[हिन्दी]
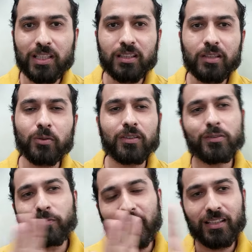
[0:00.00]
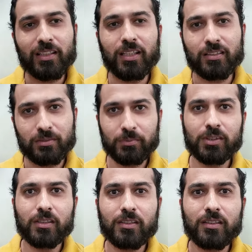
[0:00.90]
ठीक नहीं हो रहा सो फाइनली आज हम
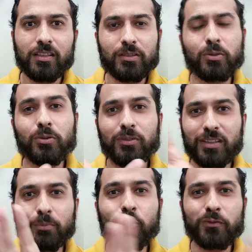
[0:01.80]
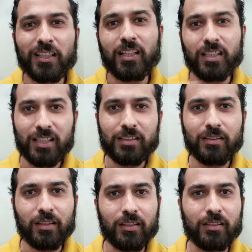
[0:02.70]
इसको रिमूव कराने ही जा